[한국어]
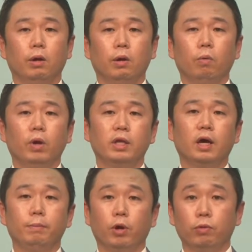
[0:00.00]

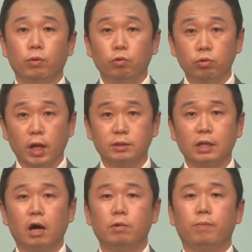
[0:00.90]
왜냐하면 우리의
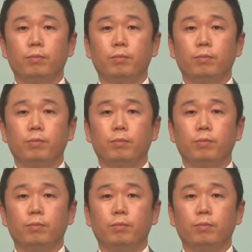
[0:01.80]
싸움을